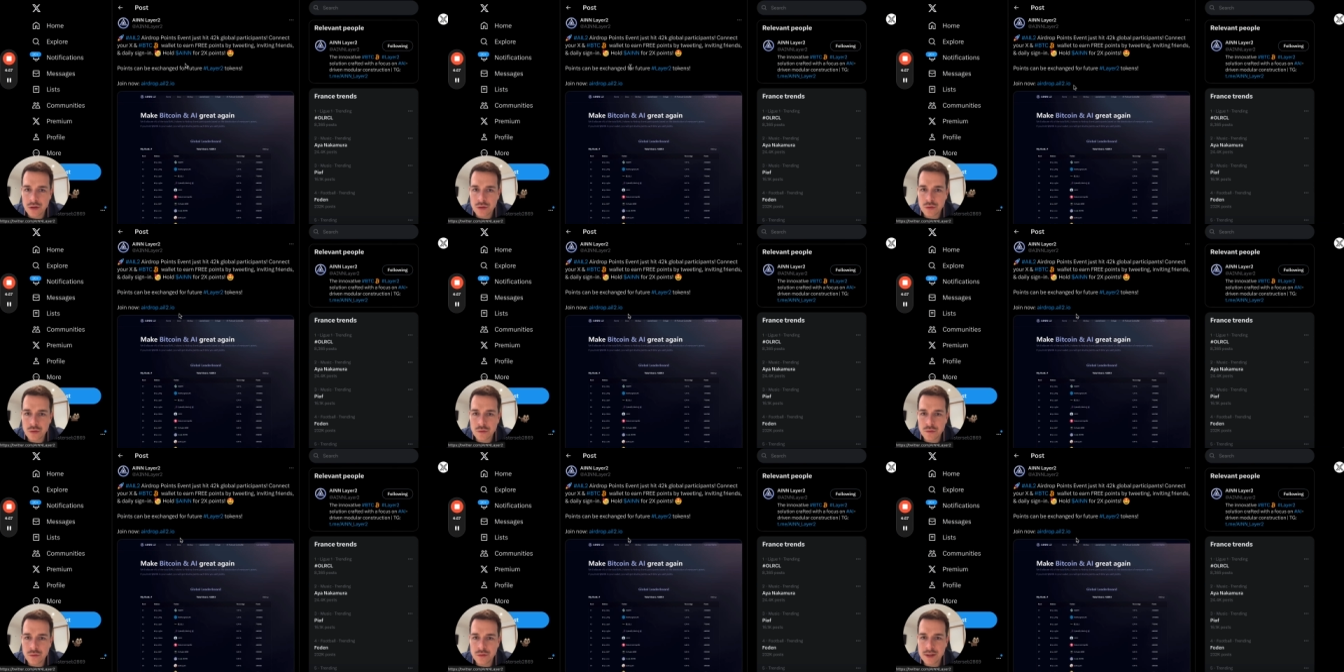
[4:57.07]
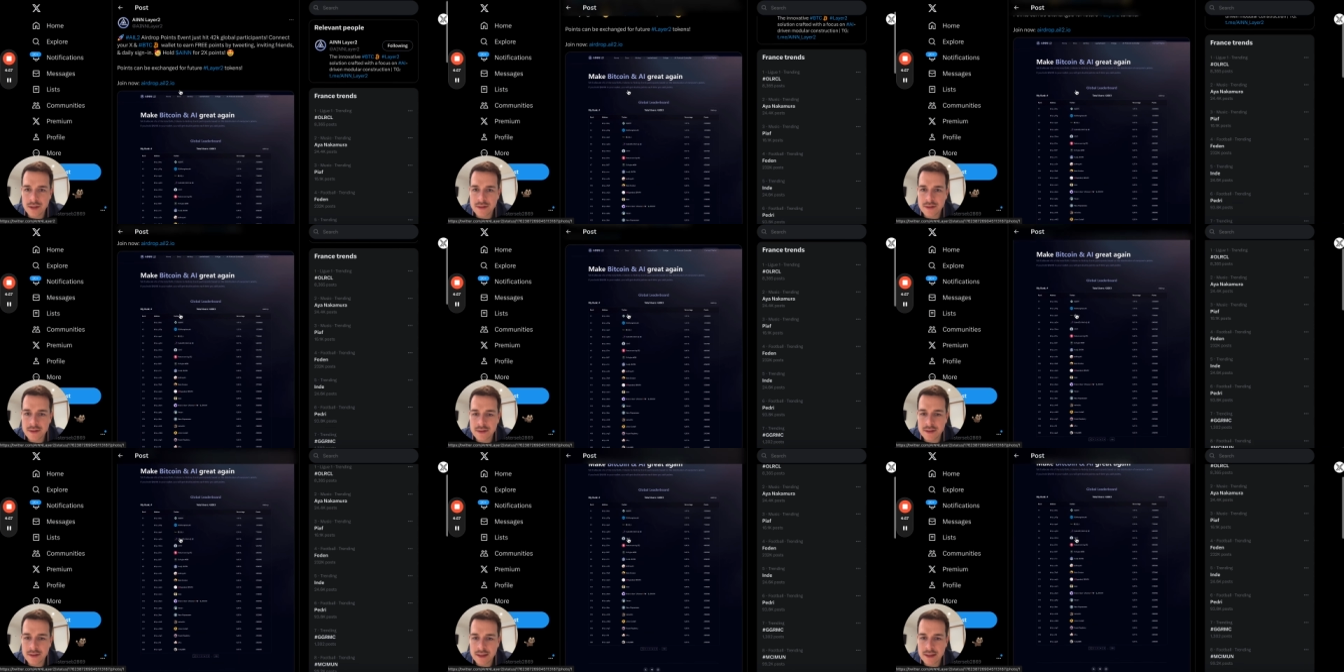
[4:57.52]
Donc vous les
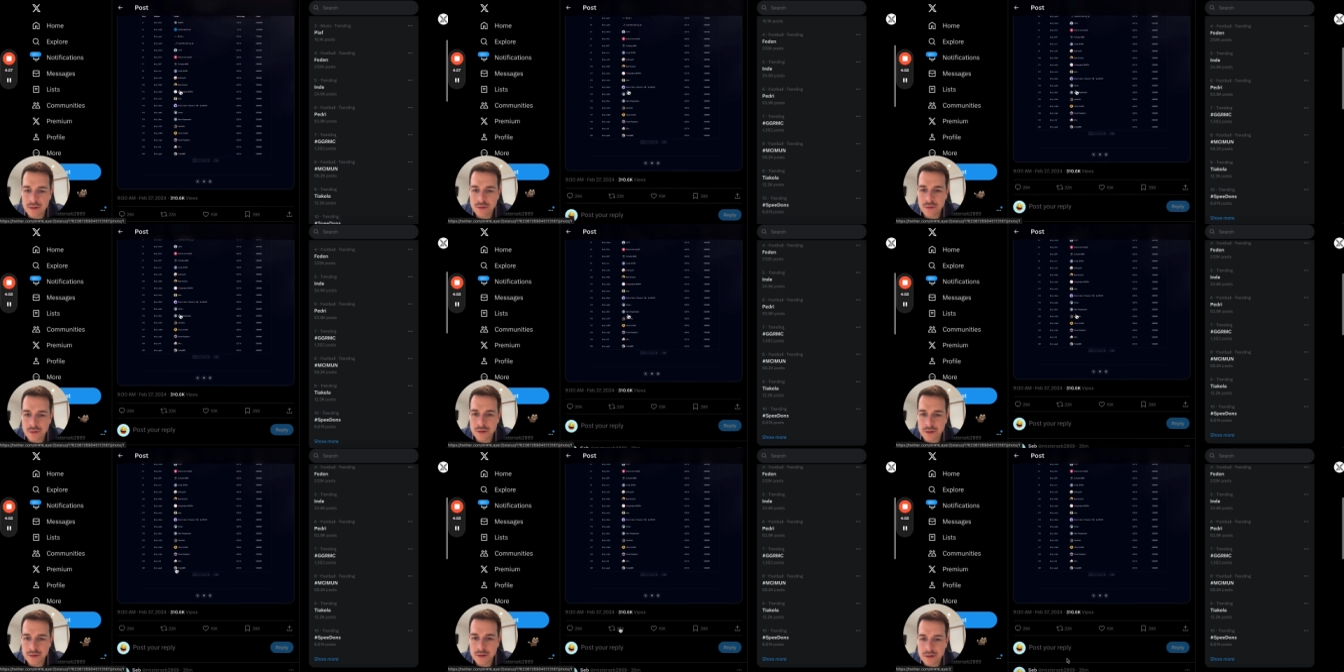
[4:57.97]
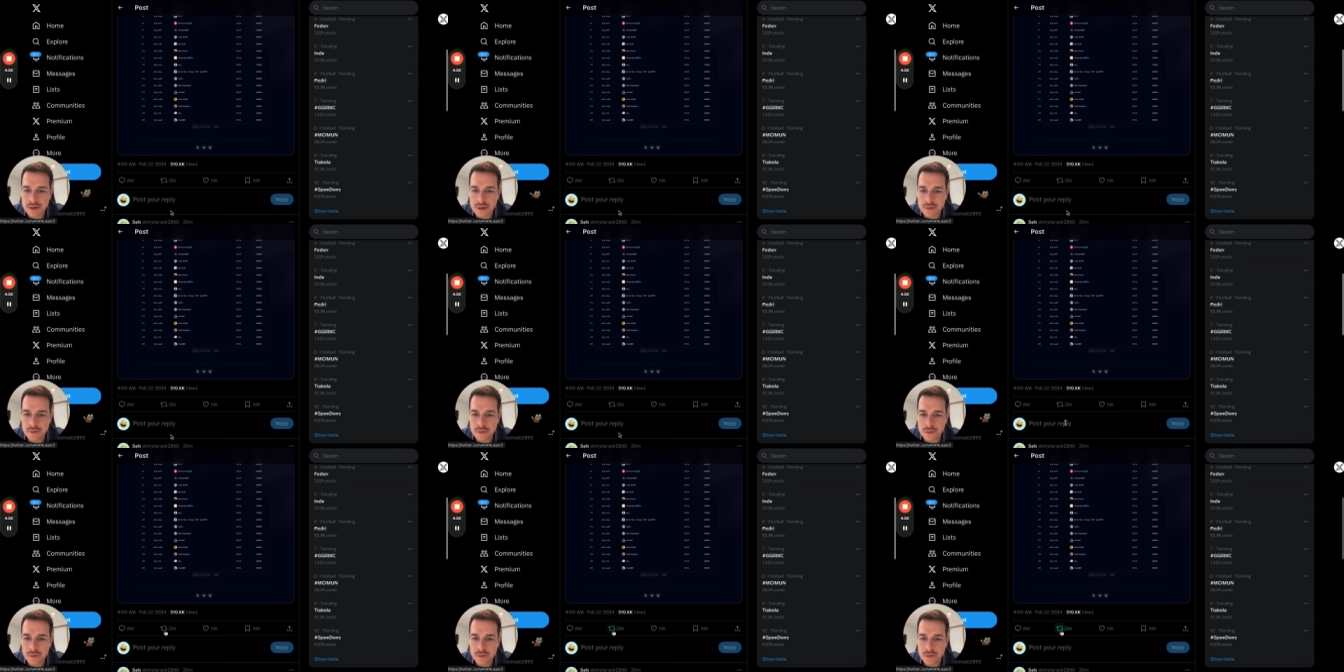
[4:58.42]
citez, donc
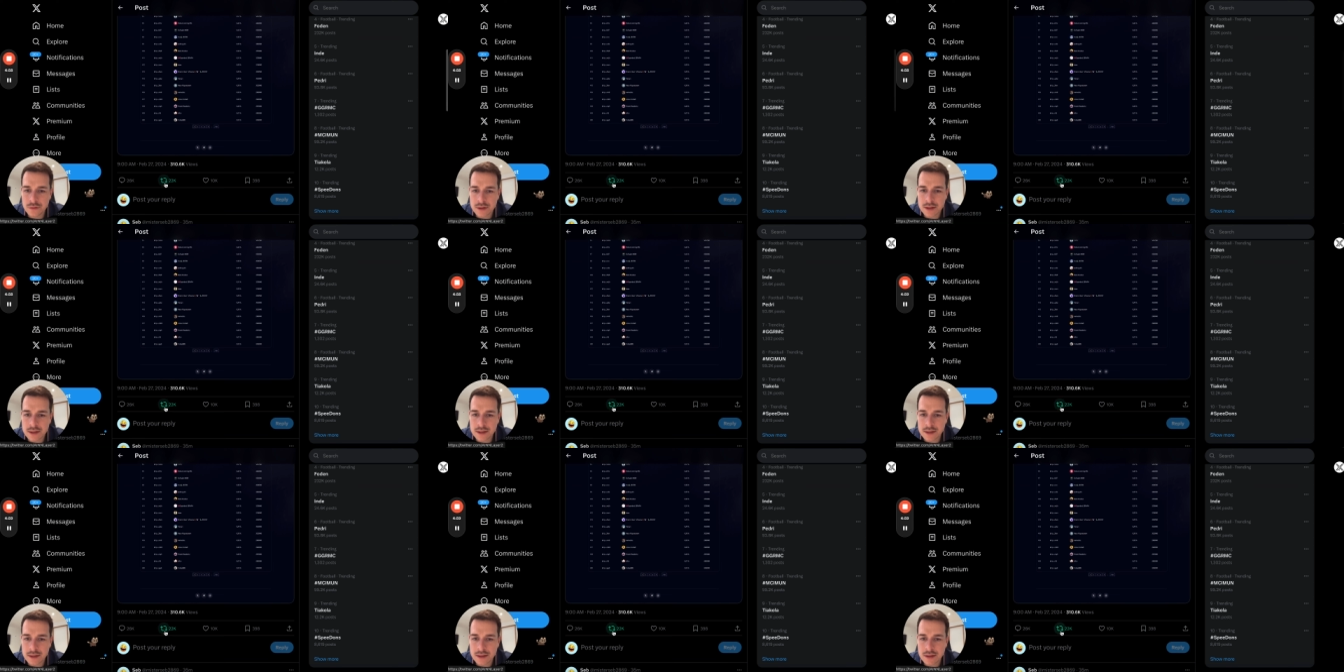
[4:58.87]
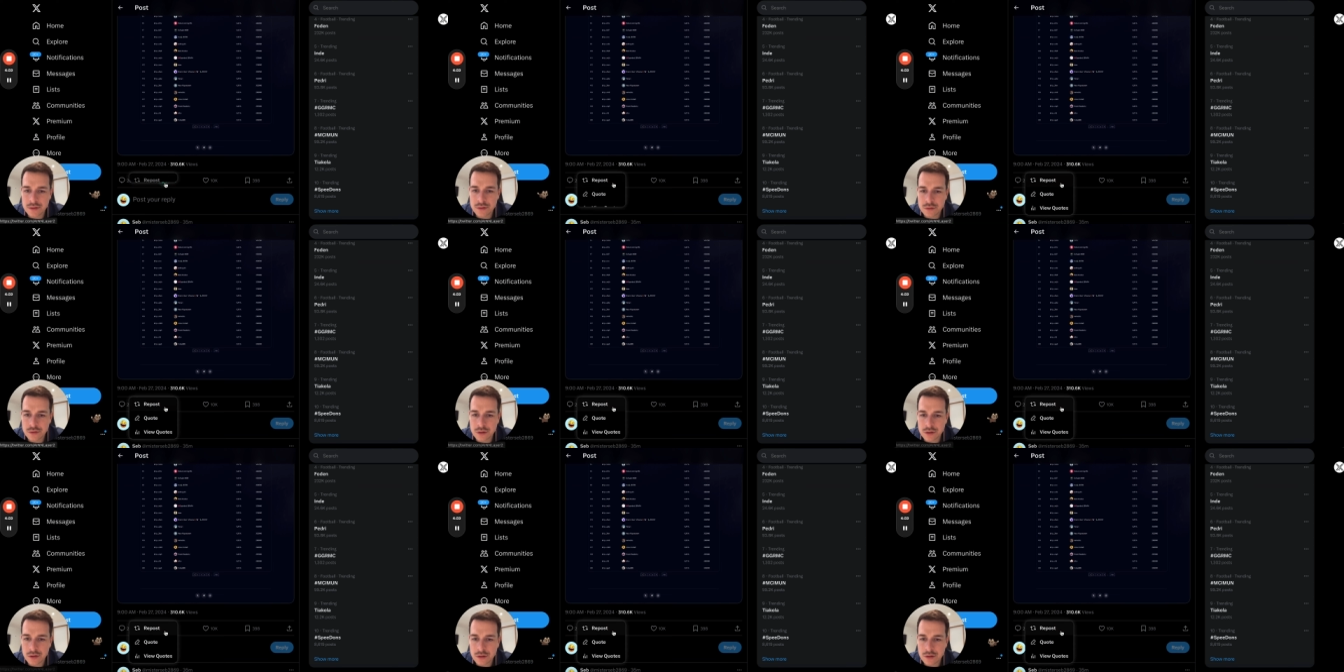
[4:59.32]
il faut cliquer
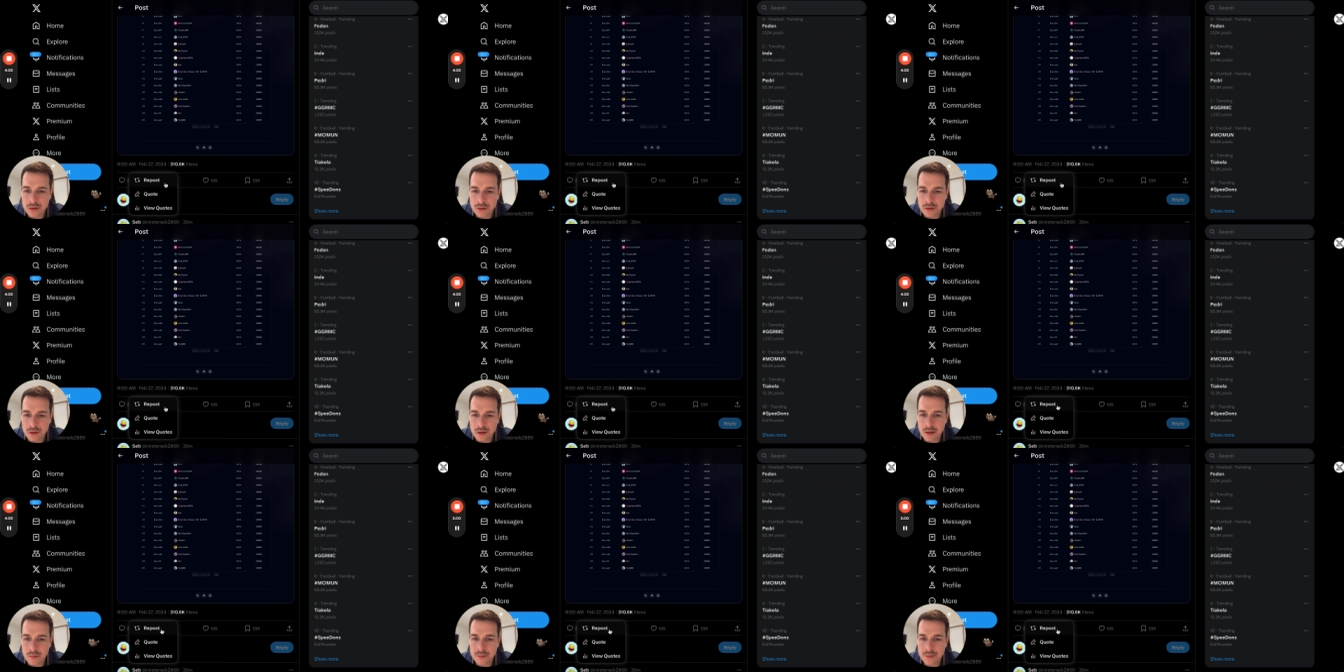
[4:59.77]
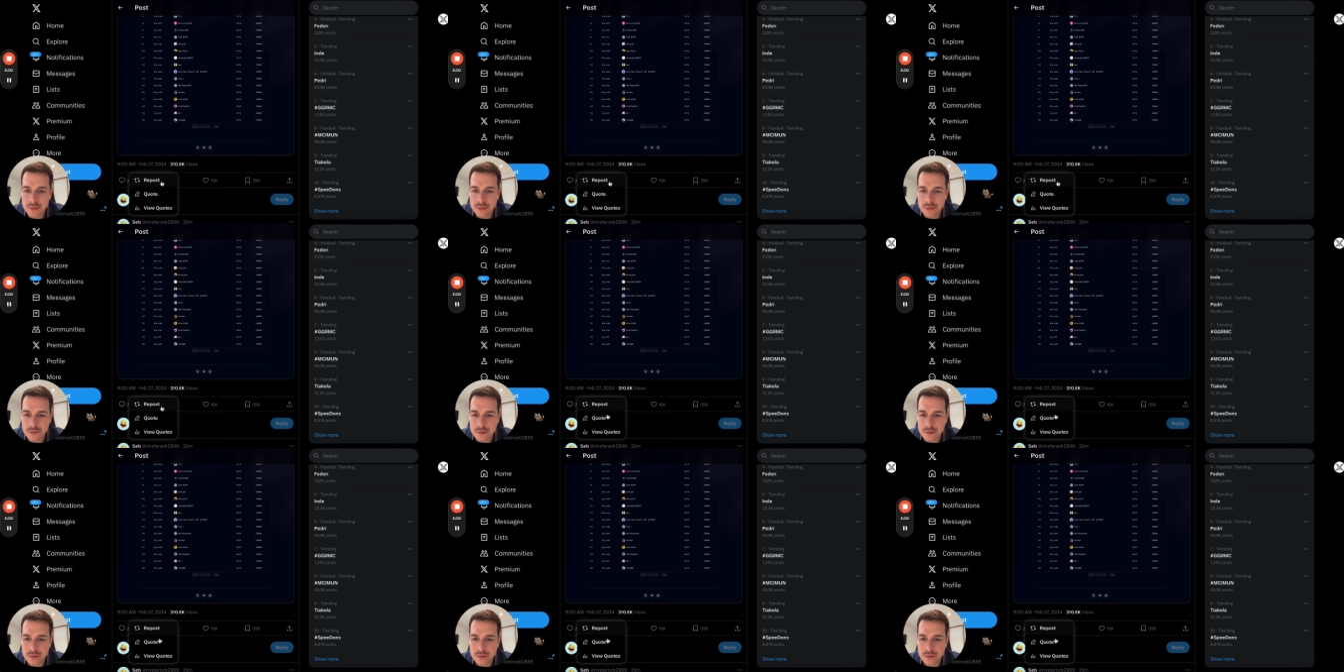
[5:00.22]
sur hop,